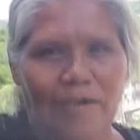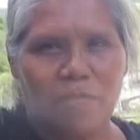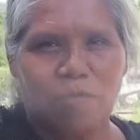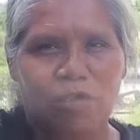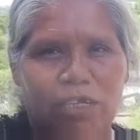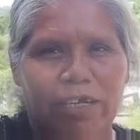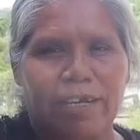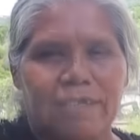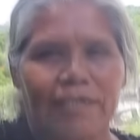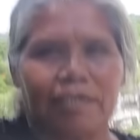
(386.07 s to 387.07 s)
Pues muchas
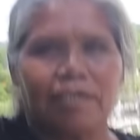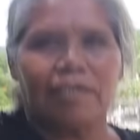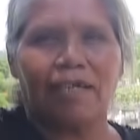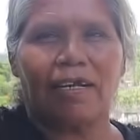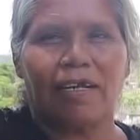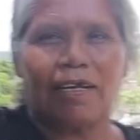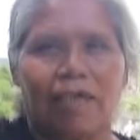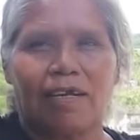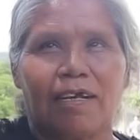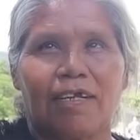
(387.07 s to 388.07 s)
gracias, este,